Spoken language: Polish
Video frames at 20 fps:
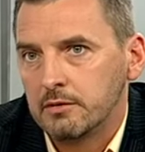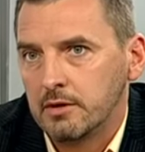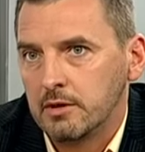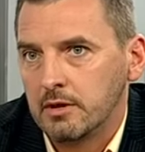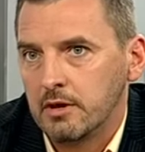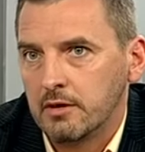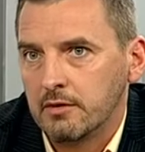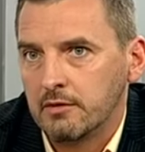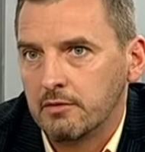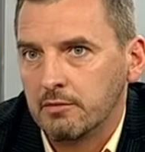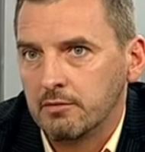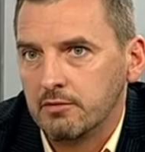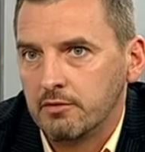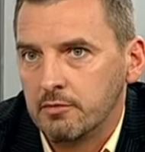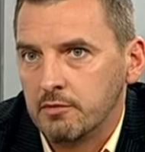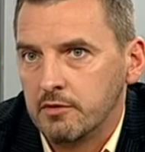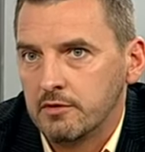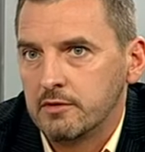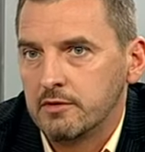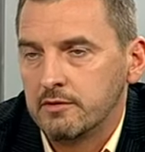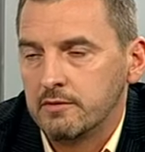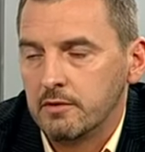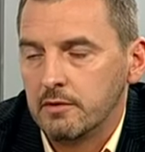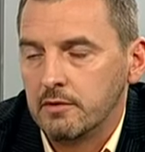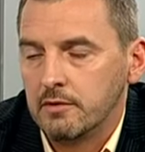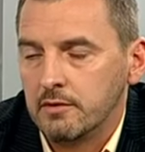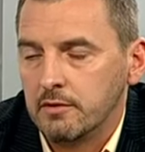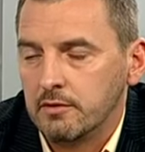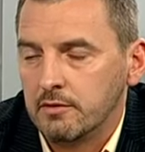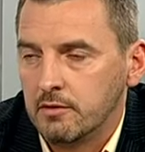tak jak w przemocy w,
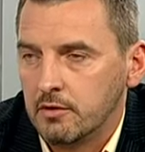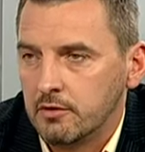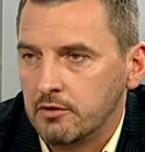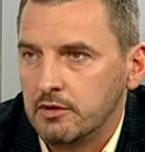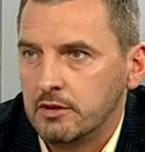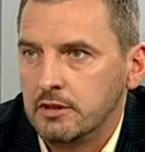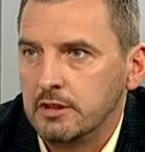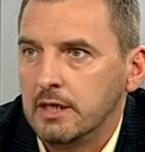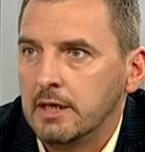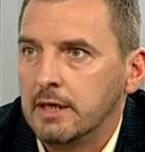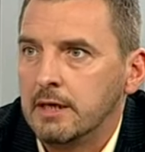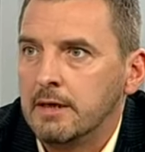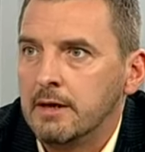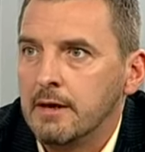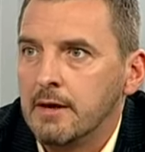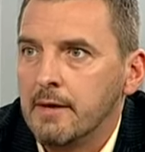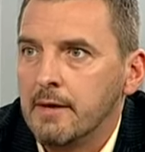w rodzinie,